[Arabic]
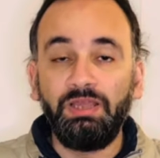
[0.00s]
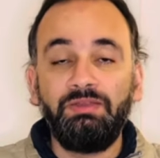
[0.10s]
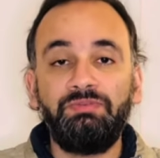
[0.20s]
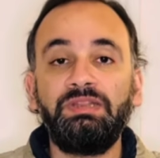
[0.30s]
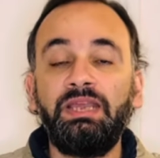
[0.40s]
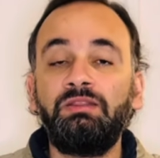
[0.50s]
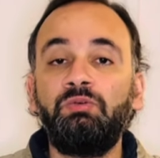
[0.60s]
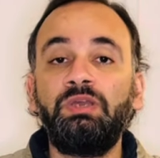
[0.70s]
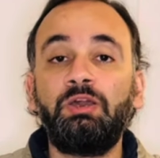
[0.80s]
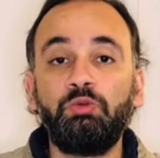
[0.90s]
في النهايه ان
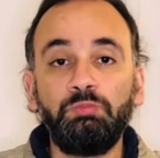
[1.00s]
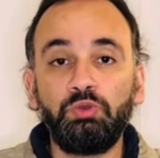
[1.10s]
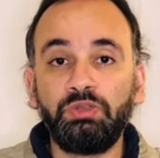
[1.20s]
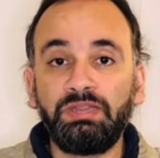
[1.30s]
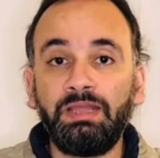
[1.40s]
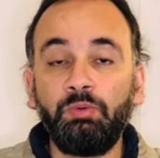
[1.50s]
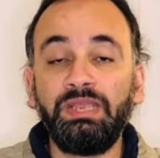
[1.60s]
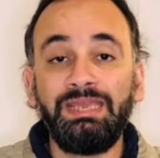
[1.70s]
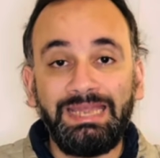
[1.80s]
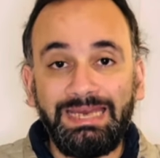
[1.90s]
هو ياخد بطوله
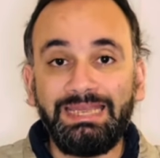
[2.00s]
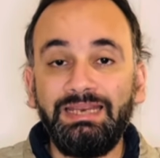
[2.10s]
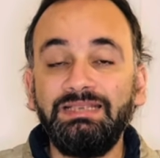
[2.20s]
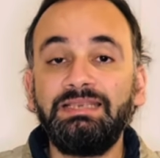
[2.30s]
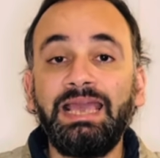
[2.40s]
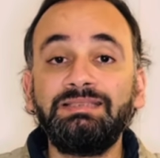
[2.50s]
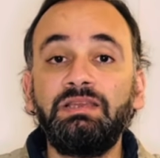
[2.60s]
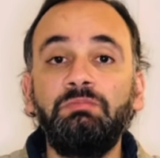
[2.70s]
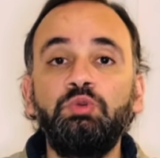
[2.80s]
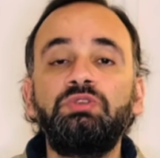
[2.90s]
الدوري الانجليزي هذا
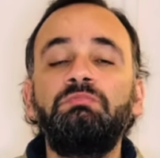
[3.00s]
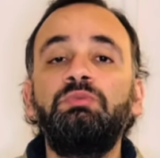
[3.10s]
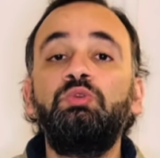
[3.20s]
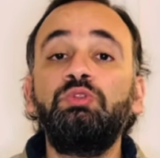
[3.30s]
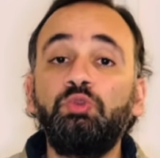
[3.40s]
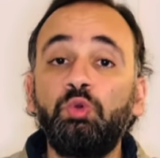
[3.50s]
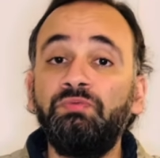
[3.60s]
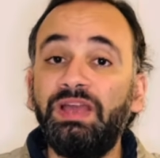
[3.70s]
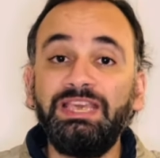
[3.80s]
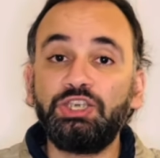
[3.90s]
الموسم بدون الدخول
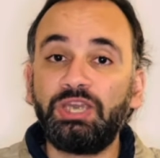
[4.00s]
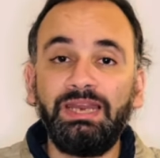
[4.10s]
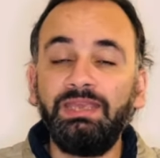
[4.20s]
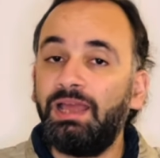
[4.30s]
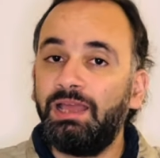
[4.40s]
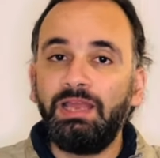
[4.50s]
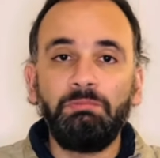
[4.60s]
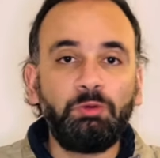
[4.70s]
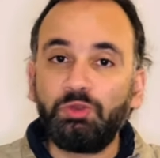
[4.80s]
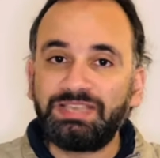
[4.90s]
في اي اشكاليه
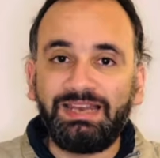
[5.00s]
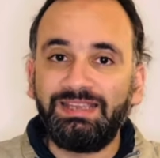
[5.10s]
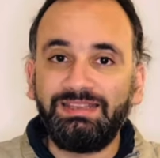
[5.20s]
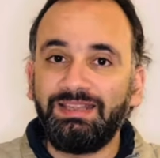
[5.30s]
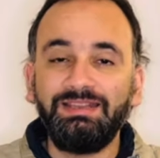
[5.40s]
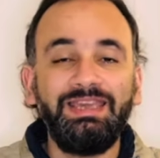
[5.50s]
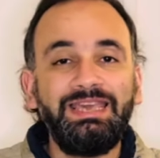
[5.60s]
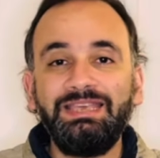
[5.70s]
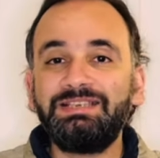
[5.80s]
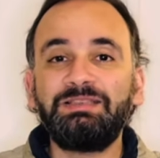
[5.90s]
الموضوع سهل جدا
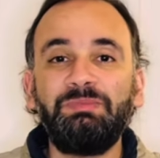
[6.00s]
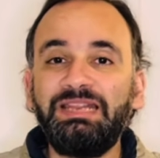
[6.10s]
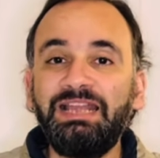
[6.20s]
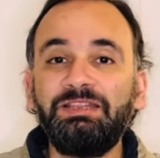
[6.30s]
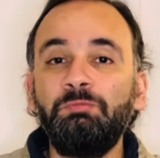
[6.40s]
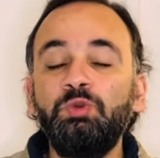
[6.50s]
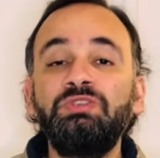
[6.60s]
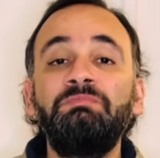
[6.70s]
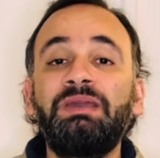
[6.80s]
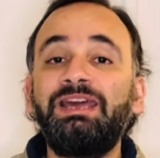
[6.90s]
يكسب لنهايه
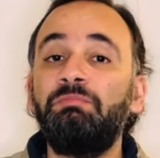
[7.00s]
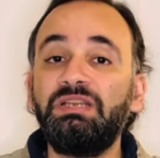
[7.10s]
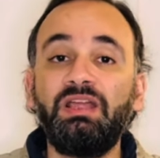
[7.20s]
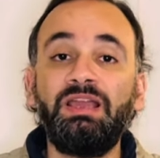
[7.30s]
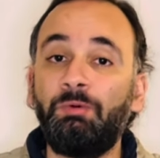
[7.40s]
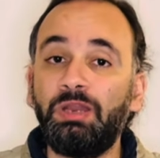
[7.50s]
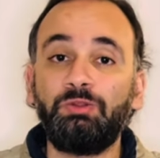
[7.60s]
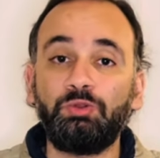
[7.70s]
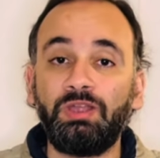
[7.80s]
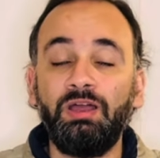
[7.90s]
الموسم من غير ما يضيع ولا
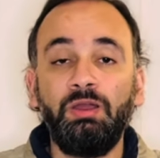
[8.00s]
نقطه